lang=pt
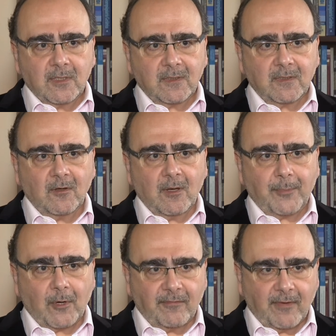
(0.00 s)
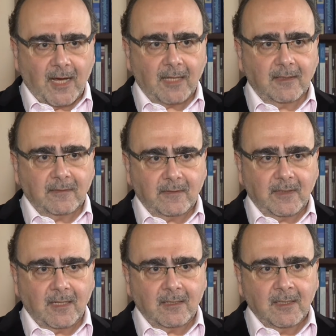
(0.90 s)
que são aprovadas,
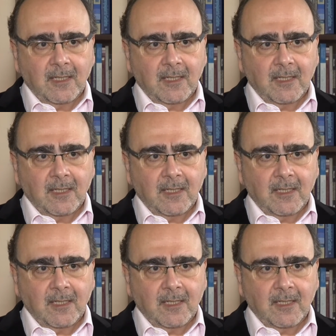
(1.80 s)
né?